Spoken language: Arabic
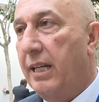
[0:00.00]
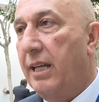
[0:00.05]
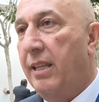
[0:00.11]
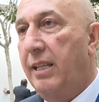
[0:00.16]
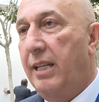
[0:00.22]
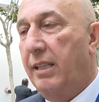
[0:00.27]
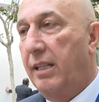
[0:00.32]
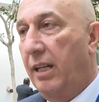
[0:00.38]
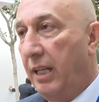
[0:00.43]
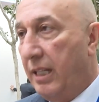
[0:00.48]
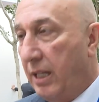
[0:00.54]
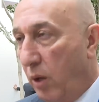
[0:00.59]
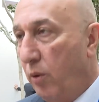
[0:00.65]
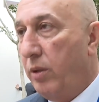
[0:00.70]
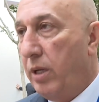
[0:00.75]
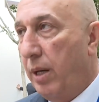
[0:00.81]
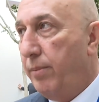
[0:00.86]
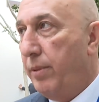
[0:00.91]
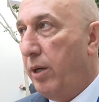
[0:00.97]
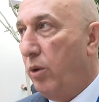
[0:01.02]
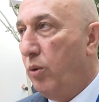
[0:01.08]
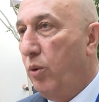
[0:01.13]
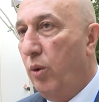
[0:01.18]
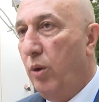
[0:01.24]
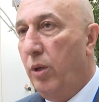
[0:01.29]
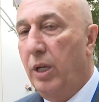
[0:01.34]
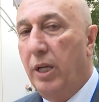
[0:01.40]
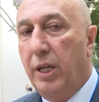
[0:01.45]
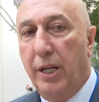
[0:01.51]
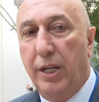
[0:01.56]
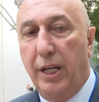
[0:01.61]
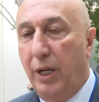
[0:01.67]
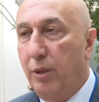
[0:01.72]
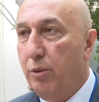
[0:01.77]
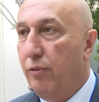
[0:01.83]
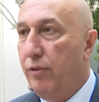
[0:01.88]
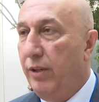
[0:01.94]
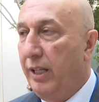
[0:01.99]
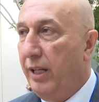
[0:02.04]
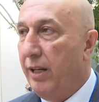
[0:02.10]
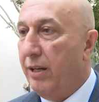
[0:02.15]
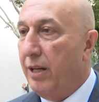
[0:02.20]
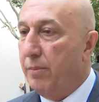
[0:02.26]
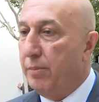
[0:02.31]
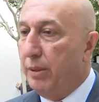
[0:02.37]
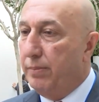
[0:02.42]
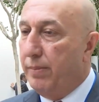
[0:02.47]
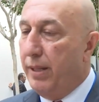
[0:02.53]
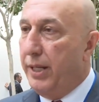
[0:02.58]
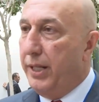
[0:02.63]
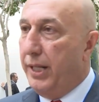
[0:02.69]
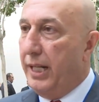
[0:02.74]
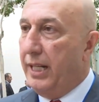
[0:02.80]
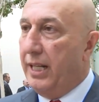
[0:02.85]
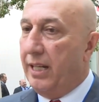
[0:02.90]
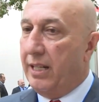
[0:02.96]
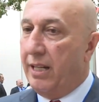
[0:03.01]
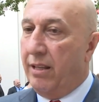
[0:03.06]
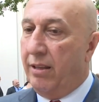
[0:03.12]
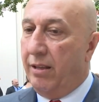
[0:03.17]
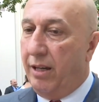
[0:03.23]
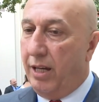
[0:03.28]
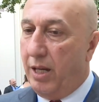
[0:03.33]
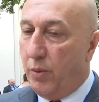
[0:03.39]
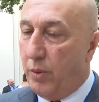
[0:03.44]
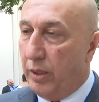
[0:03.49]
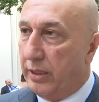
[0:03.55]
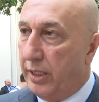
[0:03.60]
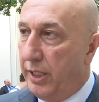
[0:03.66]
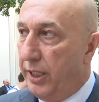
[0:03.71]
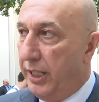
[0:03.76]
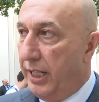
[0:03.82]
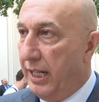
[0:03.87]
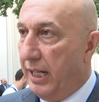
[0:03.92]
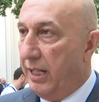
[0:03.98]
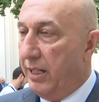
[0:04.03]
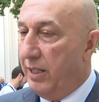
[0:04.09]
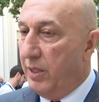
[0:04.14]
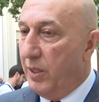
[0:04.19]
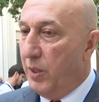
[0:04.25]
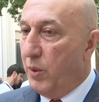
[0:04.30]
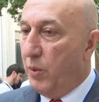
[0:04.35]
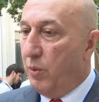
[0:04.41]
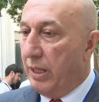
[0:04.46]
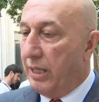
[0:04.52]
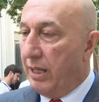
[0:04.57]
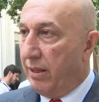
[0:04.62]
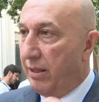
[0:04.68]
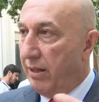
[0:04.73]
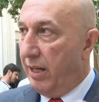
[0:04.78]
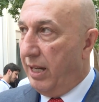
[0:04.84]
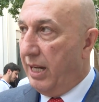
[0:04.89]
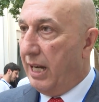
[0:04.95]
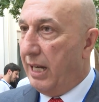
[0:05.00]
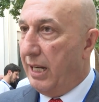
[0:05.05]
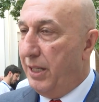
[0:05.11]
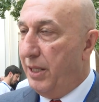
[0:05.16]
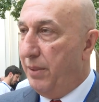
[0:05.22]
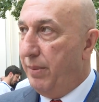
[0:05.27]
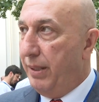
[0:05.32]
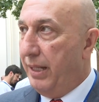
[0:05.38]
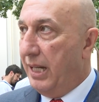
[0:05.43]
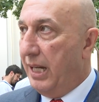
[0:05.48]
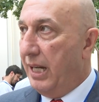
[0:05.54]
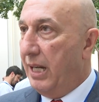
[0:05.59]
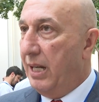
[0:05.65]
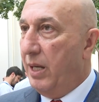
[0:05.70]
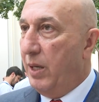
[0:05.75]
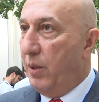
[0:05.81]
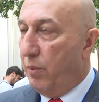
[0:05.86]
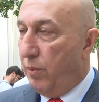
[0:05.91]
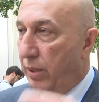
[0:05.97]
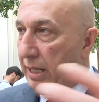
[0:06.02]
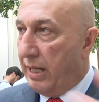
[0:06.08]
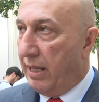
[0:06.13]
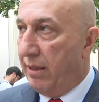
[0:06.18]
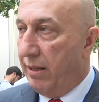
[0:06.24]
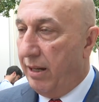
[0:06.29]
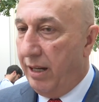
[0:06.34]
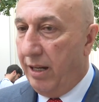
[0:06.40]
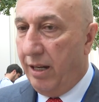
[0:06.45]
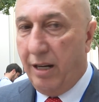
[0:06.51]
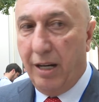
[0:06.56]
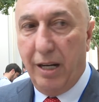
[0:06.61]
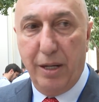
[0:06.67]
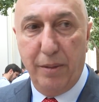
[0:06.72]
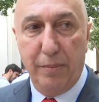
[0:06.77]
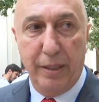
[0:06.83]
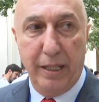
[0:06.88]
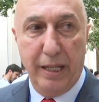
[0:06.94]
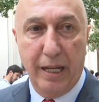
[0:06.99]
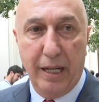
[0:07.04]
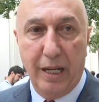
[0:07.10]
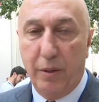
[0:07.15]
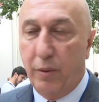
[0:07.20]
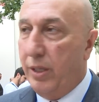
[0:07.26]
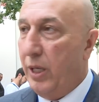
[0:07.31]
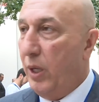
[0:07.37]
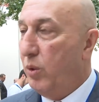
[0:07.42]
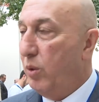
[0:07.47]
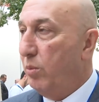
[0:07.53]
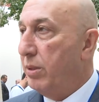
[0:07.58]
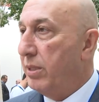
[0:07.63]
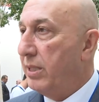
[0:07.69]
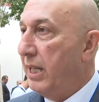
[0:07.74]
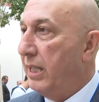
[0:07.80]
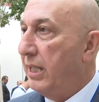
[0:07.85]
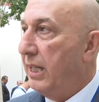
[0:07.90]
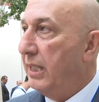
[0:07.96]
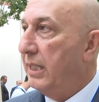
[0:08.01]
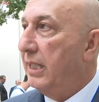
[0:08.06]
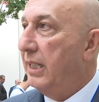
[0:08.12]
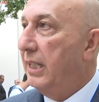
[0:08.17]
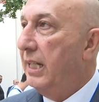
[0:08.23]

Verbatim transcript: قضية الكوكب ككل نحن في العراق متبنين قضايا وطنية وقضايا إقليمية وقضايا عالمية ونحن بصدد